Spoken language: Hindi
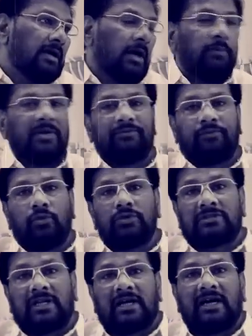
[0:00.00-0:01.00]
अब वही फ्रूट
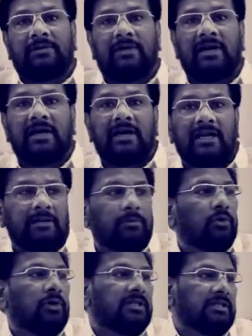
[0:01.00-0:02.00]
तरकारी वाले गरीब
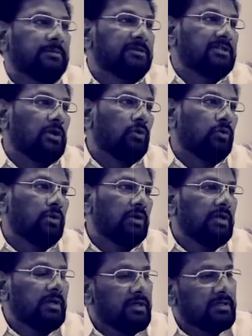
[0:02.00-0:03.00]
लोग रहते बेचारों को
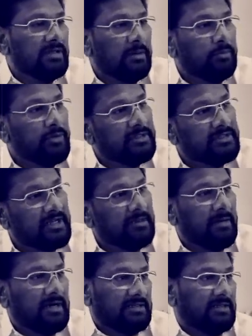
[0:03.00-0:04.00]
इतना बुरी तरह
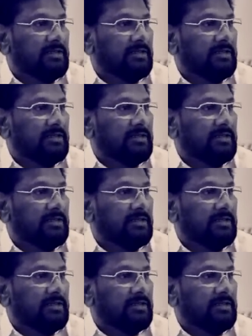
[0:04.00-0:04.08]
मारते